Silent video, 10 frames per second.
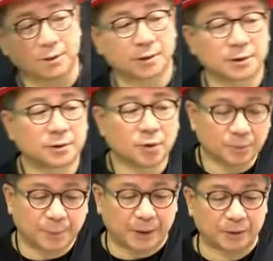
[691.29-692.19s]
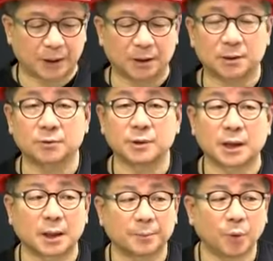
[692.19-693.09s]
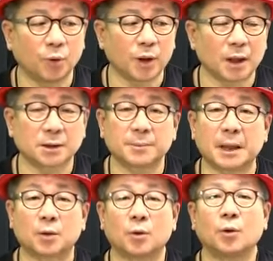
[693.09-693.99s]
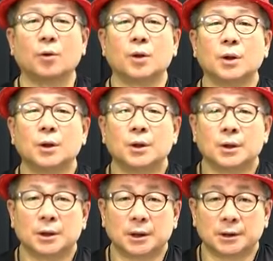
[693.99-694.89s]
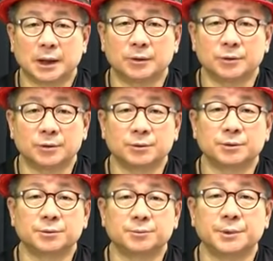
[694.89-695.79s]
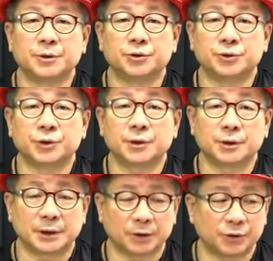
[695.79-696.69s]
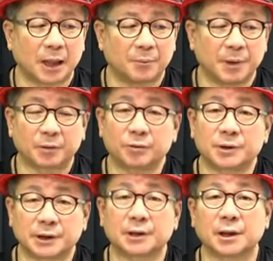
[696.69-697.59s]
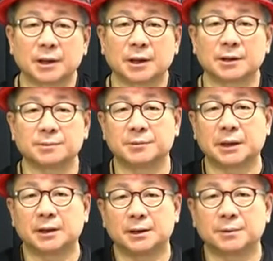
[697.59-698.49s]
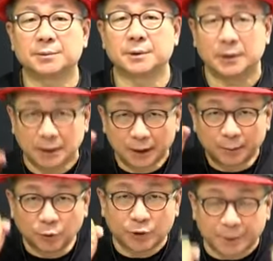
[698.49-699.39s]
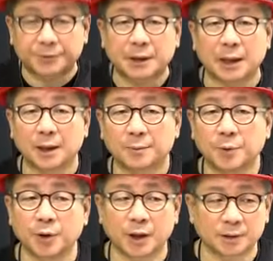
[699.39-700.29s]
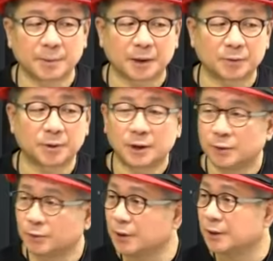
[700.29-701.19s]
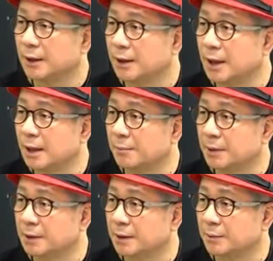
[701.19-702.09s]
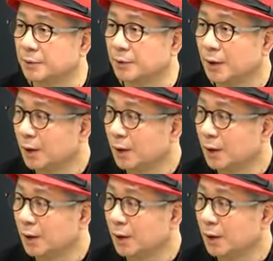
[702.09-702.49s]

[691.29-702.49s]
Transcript: 정신 똑바로 차려서 우리가 포기하지 말고 예, 자유민주주의, 자유대한민국을 지켜야 되겠습니다. 여러분들. 뭉칩시다. 포기하지 말고. 우리 이해란 박사님도